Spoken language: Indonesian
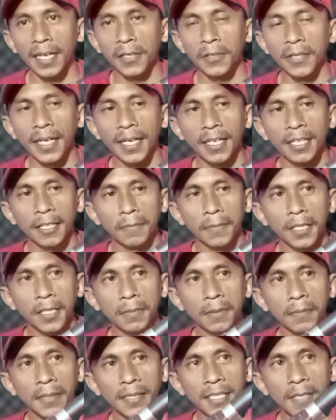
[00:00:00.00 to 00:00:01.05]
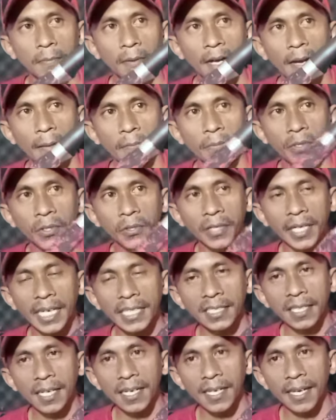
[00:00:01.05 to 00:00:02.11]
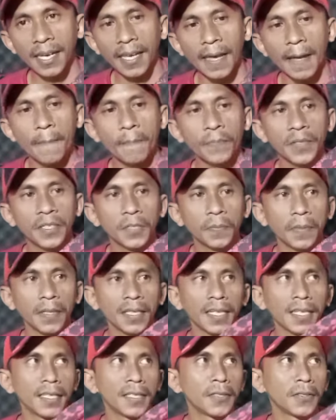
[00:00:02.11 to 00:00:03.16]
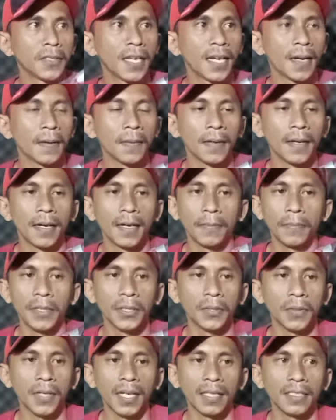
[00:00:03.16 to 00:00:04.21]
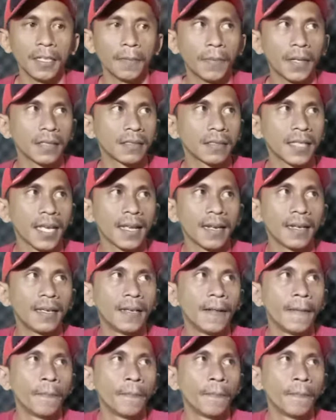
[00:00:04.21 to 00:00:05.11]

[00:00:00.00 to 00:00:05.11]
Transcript: Daido ya teman-teman pasti paham untuk castingnya ya seperti ini juga eh, bentukan Japan style